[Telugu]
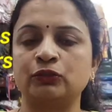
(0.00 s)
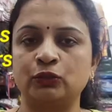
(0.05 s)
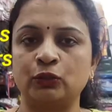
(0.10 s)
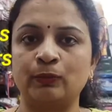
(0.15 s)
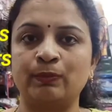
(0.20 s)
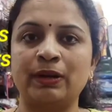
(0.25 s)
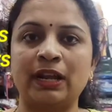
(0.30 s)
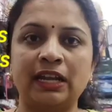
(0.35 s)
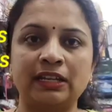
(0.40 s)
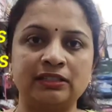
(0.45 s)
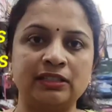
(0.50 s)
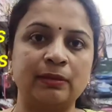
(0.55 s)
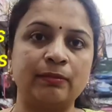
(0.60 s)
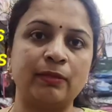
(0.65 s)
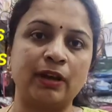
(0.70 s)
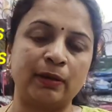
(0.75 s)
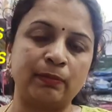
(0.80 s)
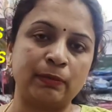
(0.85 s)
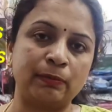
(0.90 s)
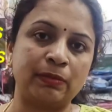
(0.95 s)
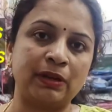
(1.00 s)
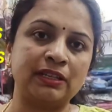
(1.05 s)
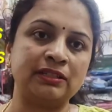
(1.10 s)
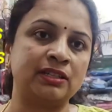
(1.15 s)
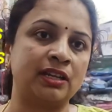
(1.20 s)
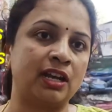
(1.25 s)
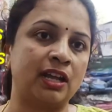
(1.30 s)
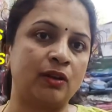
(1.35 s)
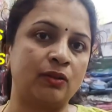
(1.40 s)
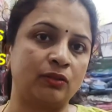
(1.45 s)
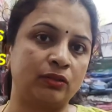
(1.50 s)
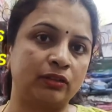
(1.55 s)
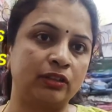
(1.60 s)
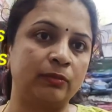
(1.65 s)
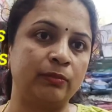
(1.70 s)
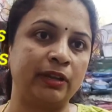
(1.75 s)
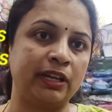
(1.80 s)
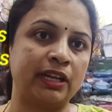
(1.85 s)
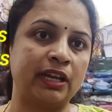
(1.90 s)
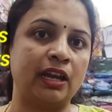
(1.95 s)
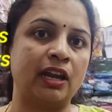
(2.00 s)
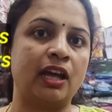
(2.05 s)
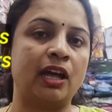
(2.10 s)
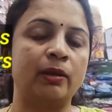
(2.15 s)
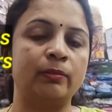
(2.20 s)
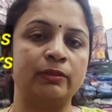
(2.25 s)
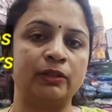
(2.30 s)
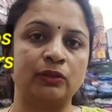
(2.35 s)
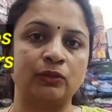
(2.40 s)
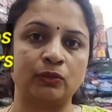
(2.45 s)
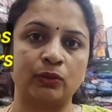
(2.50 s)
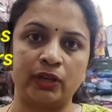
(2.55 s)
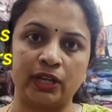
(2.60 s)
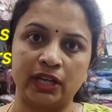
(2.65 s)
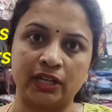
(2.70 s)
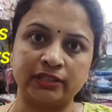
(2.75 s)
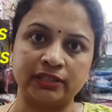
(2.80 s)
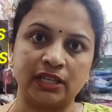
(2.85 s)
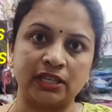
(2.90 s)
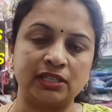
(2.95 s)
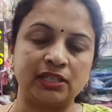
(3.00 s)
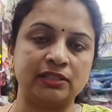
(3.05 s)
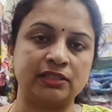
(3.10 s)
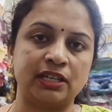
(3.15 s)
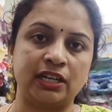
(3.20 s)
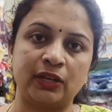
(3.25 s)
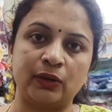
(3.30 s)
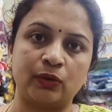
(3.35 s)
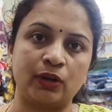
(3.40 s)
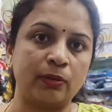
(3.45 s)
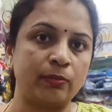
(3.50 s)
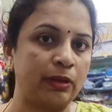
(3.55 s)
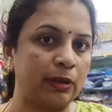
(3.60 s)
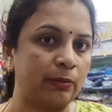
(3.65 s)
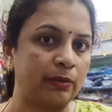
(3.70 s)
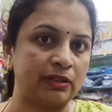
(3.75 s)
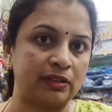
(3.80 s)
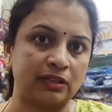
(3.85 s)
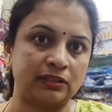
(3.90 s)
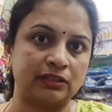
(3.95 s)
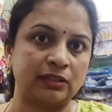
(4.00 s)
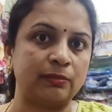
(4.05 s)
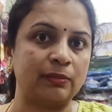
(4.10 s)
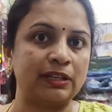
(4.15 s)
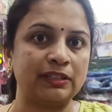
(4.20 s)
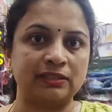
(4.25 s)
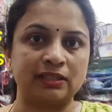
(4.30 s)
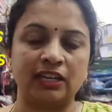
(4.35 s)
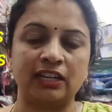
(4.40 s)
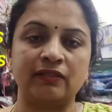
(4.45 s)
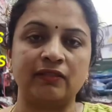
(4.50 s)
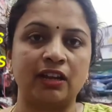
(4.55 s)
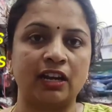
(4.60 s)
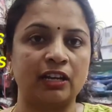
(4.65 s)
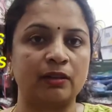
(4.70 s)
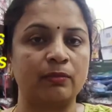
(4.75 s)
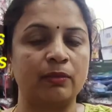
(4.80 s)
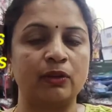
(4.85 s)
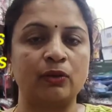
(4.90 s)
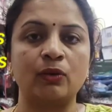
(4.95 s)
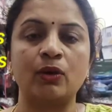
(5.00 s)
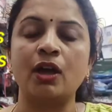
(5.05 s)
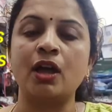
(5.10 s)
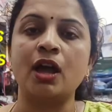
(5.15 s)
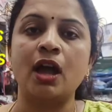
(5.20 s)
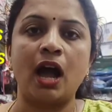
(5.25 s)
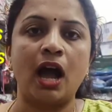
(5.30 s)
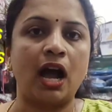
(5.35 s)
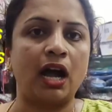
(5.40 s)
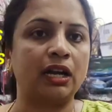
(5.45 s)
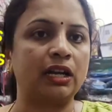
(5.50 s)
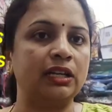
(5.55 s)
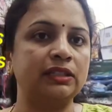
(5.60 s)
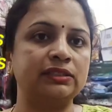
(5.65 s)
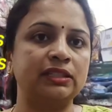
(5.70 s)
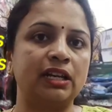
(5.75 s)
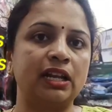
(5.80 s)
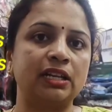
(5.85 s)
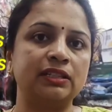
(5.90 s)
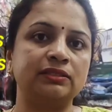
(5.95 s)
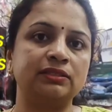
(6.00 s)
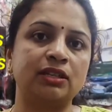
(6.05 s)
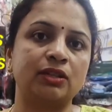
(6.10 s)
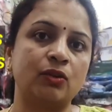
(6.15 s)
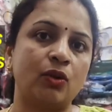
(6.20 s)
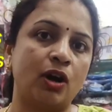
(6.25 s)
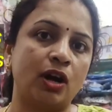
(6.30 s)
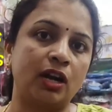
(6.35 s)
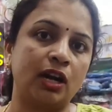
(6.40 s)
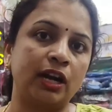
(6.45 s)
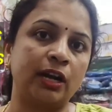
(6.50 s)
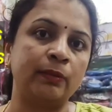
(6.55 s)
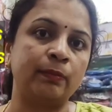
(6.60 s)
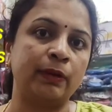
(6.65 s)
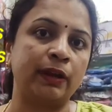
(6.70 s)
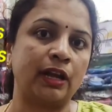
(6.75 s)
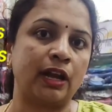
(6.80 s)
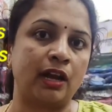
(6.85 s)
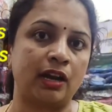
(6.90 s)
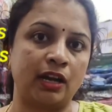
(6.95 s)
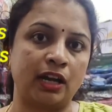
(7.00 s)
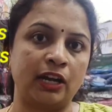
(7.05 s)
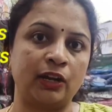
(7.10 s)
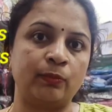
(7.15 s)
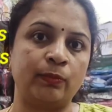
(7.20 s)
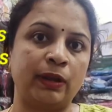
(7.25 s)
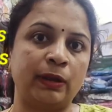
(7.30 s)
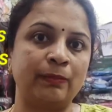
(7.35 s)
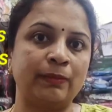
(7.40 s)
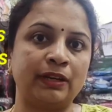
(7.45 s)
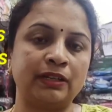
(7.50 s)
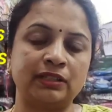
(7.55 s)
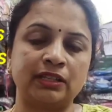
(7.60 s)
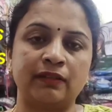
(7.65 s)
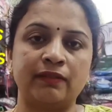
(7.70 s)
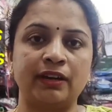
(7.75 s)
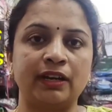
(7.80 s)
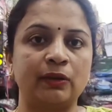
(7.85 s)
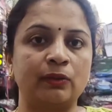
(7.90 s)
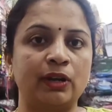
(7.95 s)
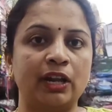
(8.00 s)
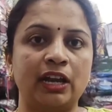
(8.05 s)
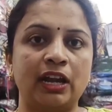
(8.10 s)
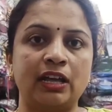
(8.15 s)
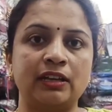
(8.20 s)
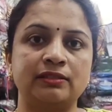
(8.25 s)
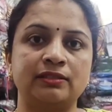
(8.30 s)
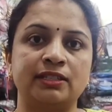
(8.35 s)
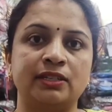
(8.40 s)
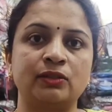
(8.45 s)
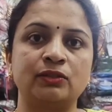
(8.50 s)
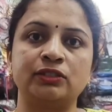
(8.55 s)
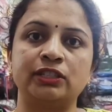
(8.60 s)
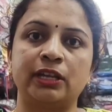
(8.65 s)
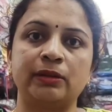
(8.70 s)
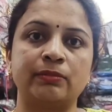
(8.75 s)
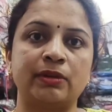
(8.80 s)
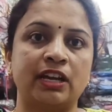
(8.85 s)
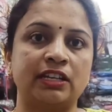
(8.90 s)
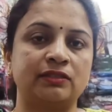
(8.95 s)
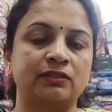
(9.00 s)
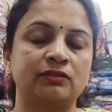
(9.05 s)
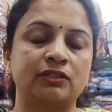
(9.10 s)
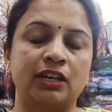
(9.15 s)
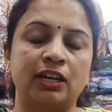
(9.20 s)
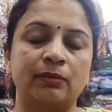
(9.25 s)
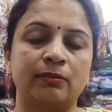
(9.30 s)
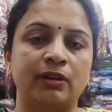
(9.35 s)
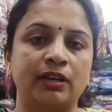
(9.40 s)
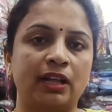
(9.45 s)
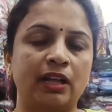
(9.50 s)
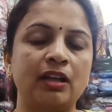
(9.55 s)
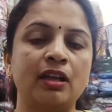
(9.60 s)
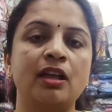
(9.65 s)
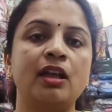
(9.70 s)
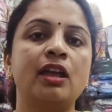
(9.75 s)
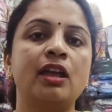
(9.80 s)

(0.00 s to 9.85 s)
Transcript: సో ప్రైస్ ఎంఆర్పి ప్రైస్ ఎలా ఉంటుంది మీకు ఎలా మీకు కొరియర్ ఛార్జెస్ అన్నీ కూడా మేమే చేస్తాం రీసెలింగ్ వాళ్ళకి మీరు ఆర్డర్స్ ఎలా ఇస్తారో ఆన్లైన్ పే ఆన్లైన్ పేమెంట్స్ అవన్నీ కూడా ఎలా ఇస్తారో సేమ్ యాజ్ యూజువల్ అనమాట